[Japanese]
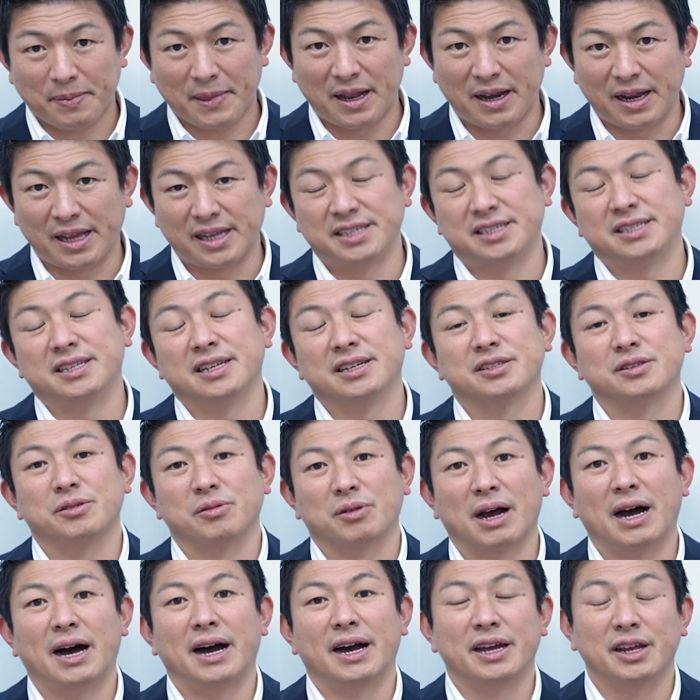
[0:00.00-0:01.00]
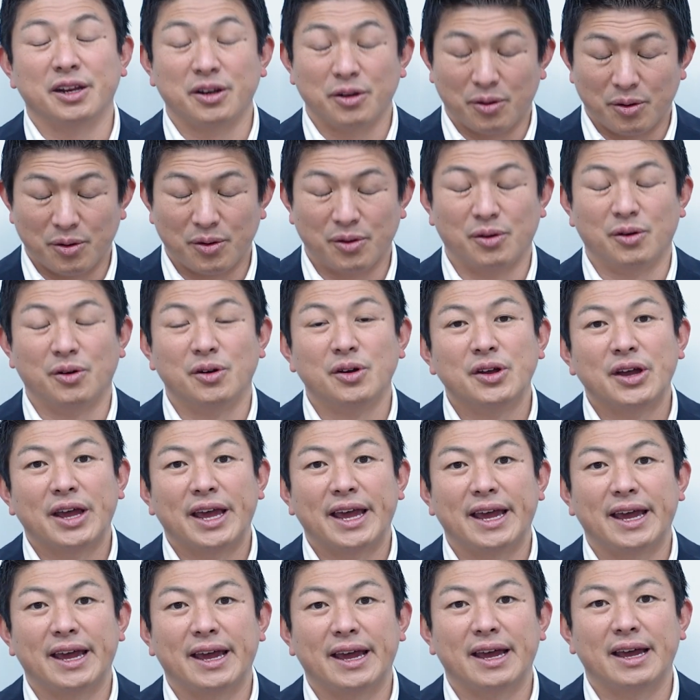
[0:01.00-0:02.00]
歴史ですとか医療の、
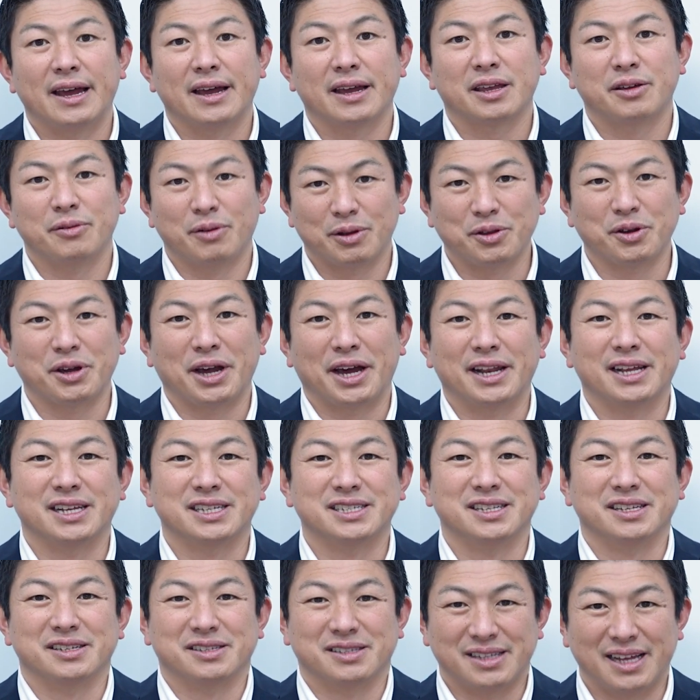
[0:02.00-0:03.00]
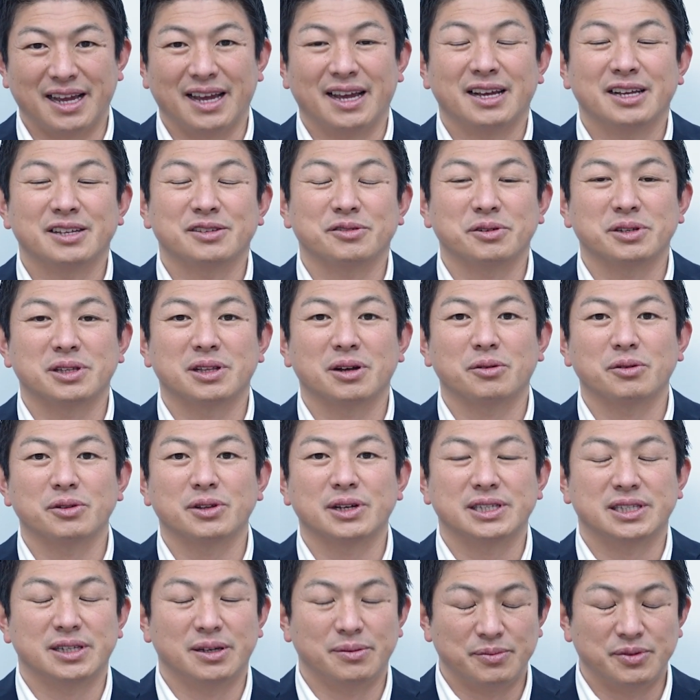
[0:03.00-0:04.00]
えー、際どい話ですねそういったこと
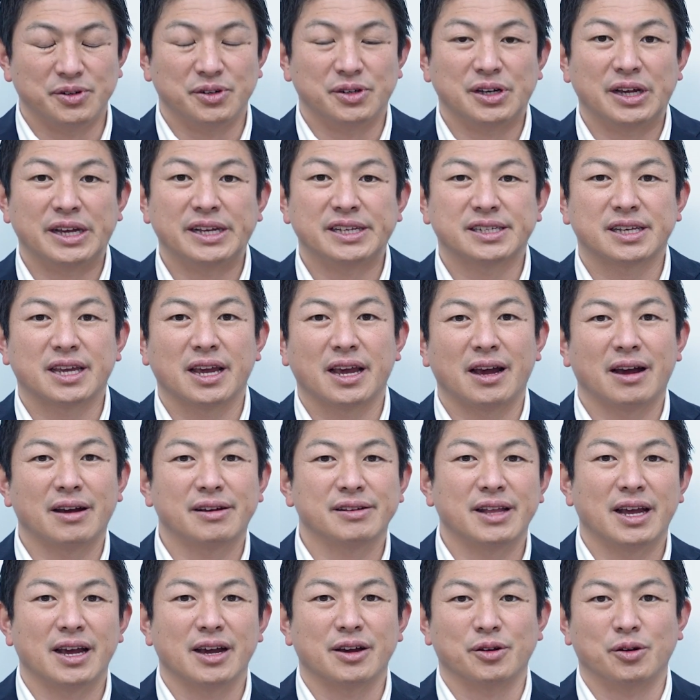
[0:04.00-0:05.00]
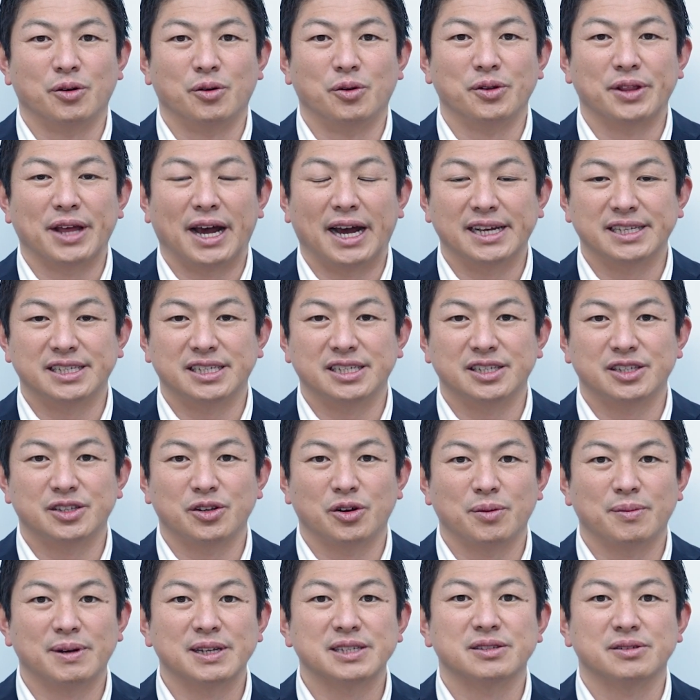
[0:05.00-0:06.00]
は全部、えー、式学大学の方で配信して
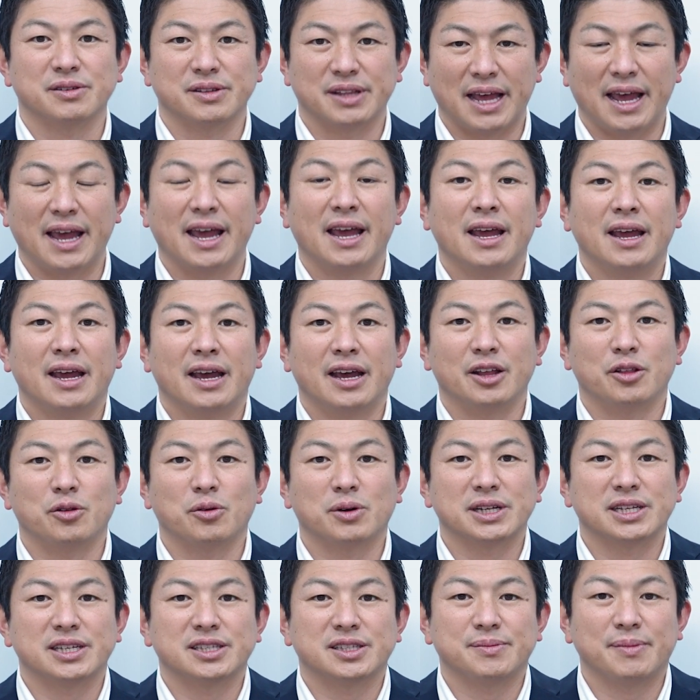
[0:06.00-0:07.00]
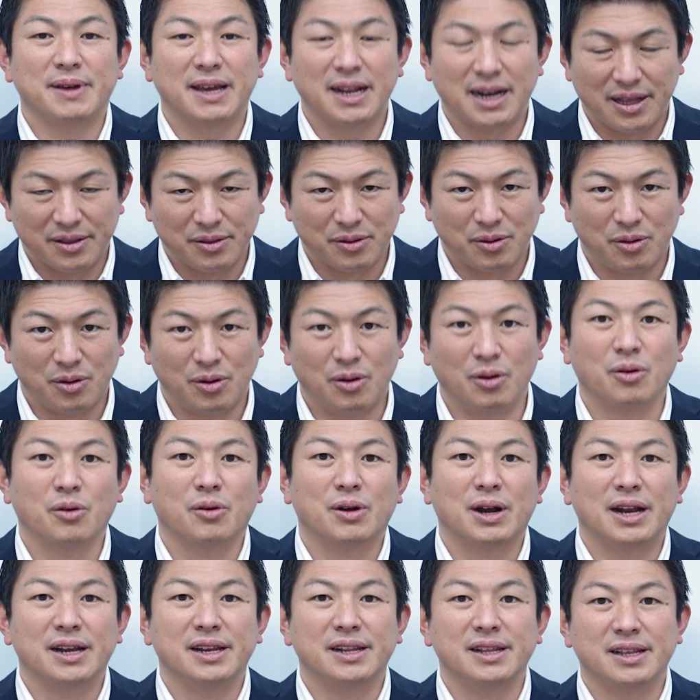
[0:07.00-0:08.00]
おりますので、えー、動画説明欄の方をご
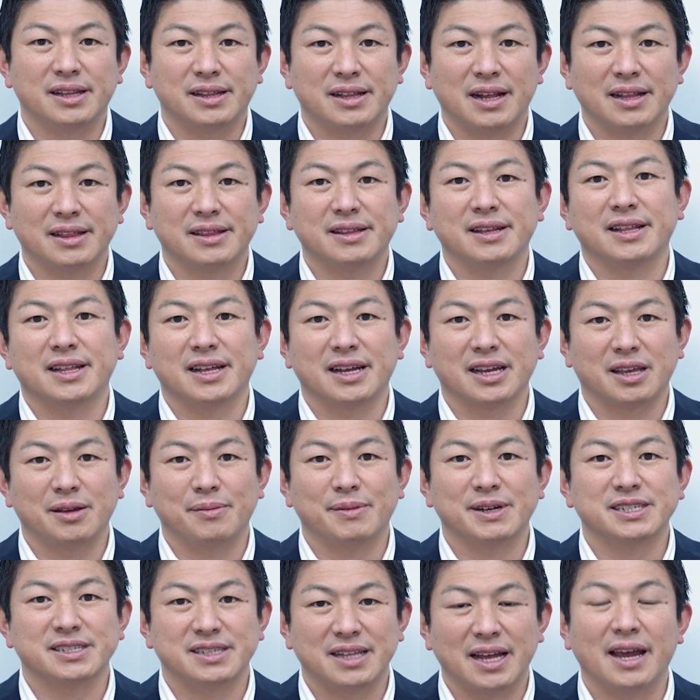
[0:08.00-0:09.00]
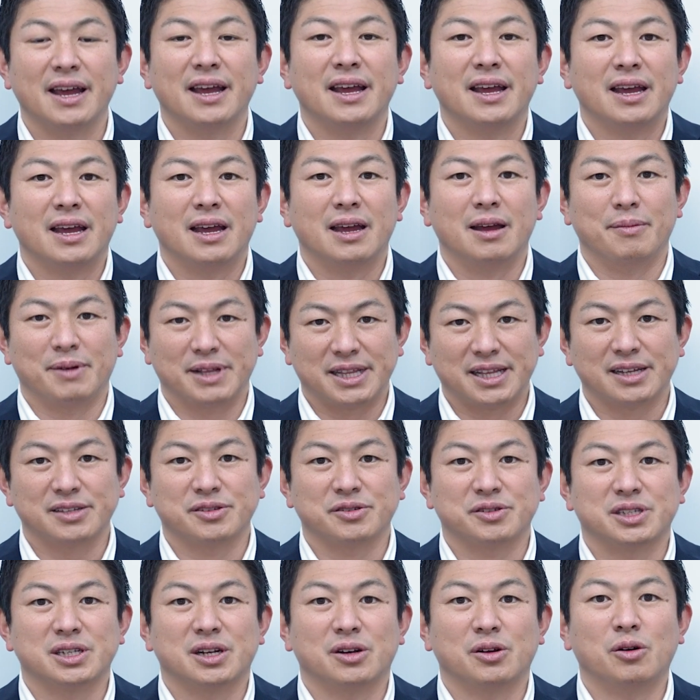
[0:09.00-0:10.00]
覧になっていただきまして、えー、また
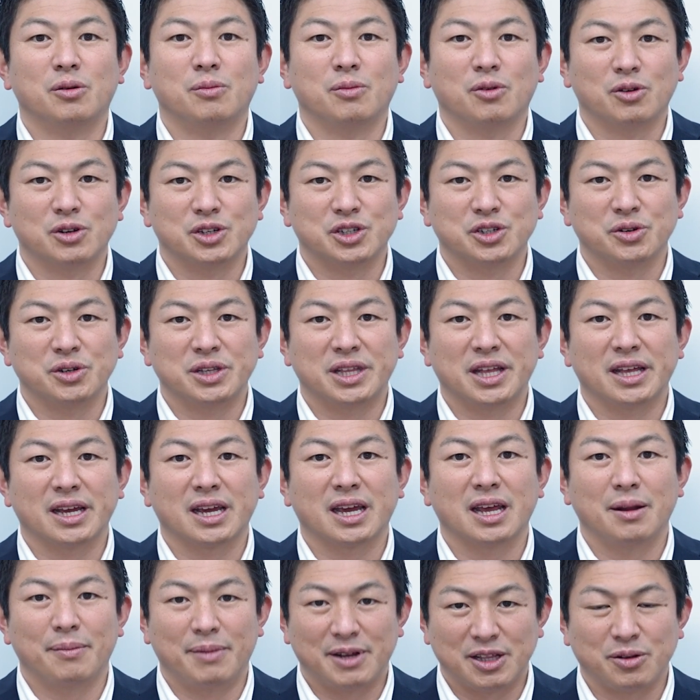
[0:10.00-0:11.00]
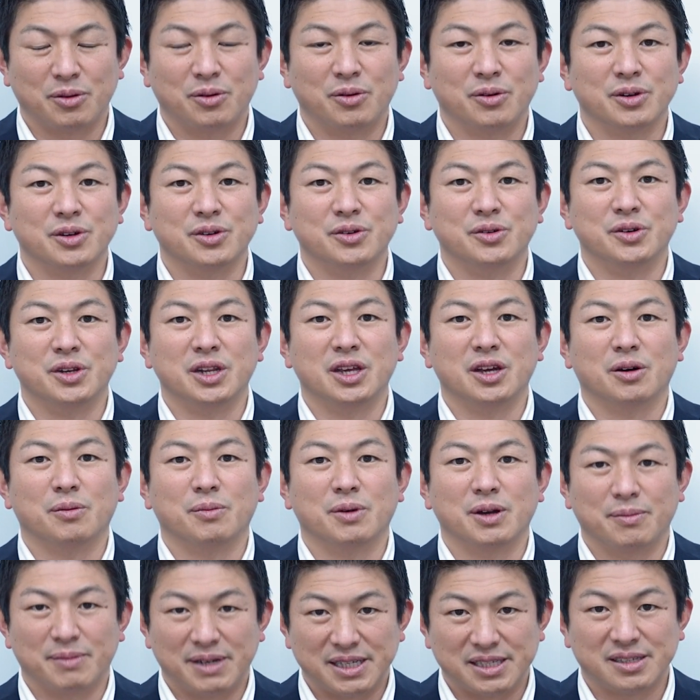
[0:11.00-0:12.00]
そちらの方もご視聴いただければというふうに
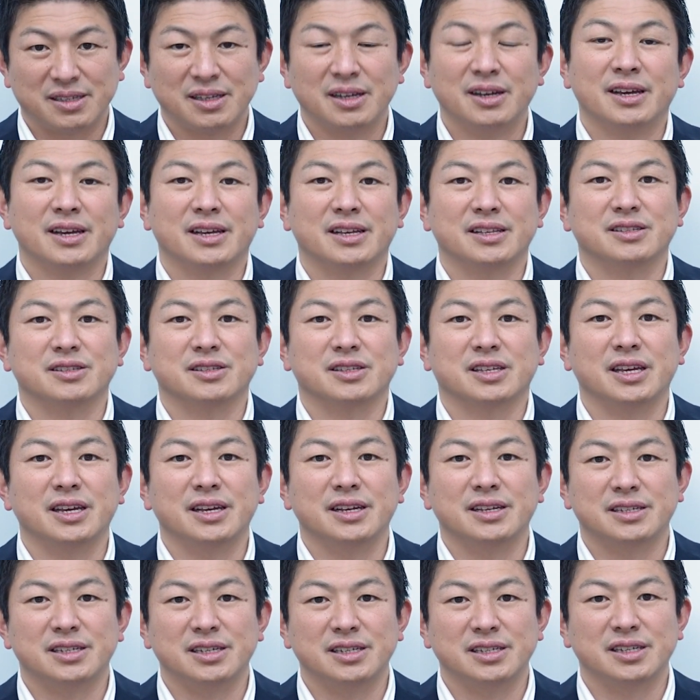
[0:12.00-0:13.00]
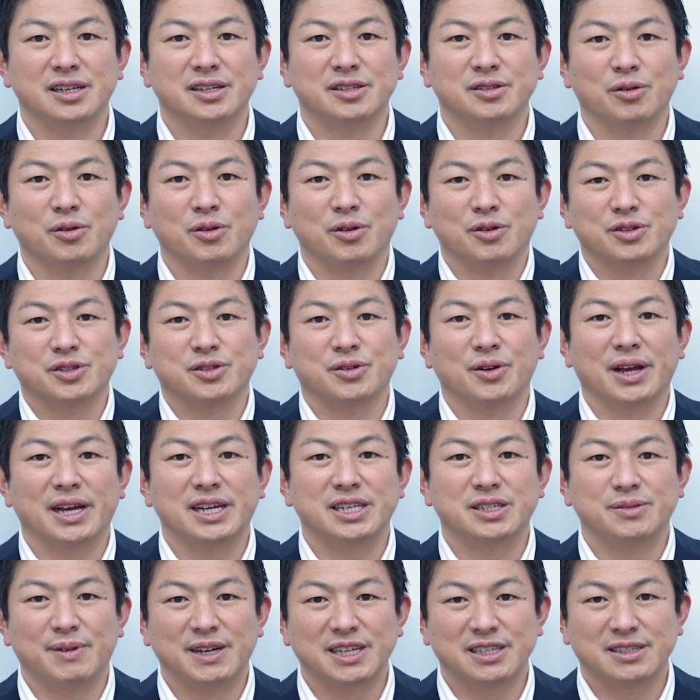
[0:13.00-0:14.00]
思います引き続き CGS をよろしくお願
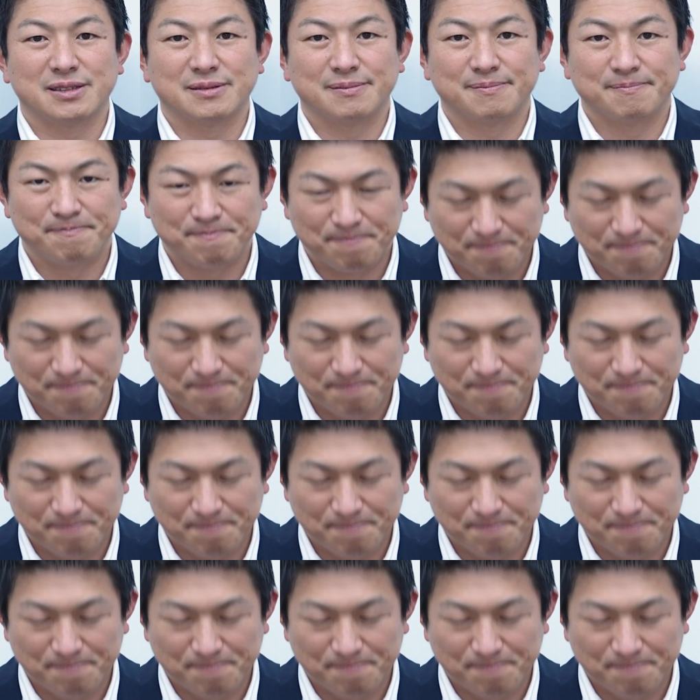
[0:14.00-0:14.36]
いします